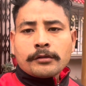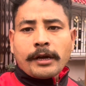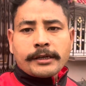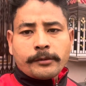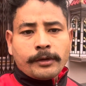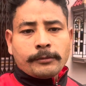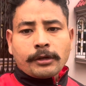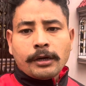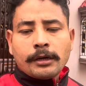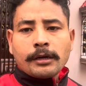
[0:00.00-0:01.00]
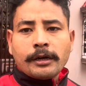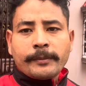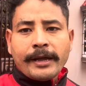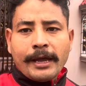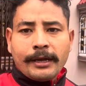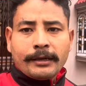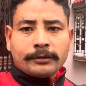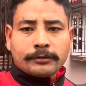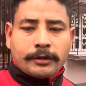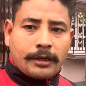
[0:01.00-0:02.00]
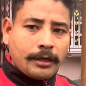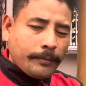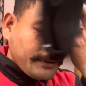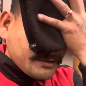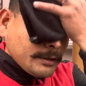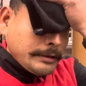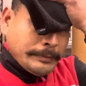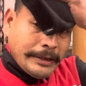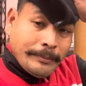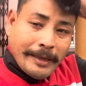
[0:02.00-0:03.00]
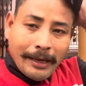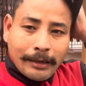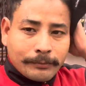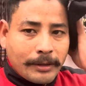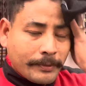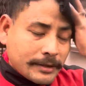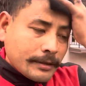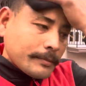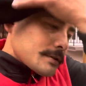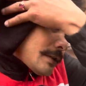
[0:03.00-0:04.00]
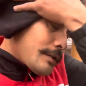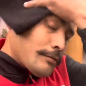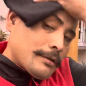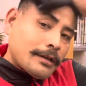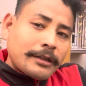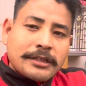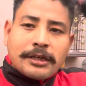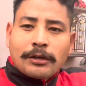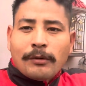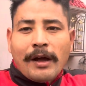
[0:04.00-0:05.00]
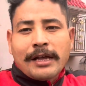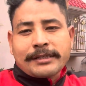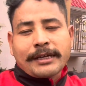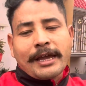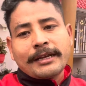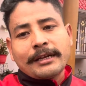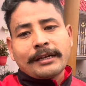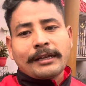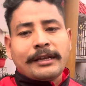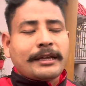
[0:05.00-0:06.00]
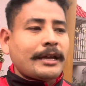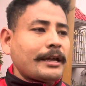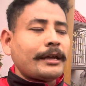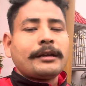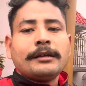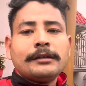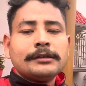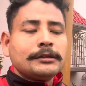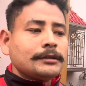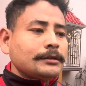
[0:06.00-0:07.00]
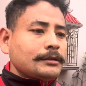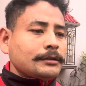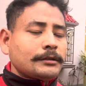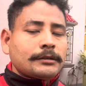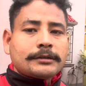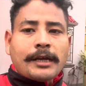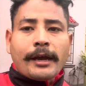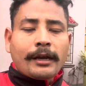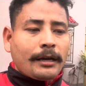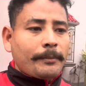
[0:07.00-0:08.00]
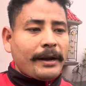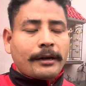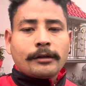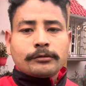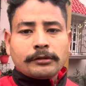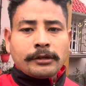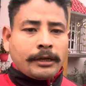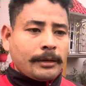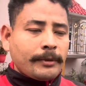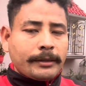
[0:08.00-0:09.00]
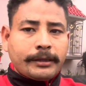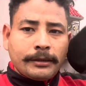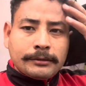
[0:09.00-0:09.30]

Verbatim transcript: सो गाइस अभी हम लोग घर भी आए तो देखिए पसीने से पूरा बेहाल पूरा पसीना पसीना क्योंकि दिचन को वहाँ से कैरी करके लेके आया यार साइकिल का पाइडल टूटने के बाद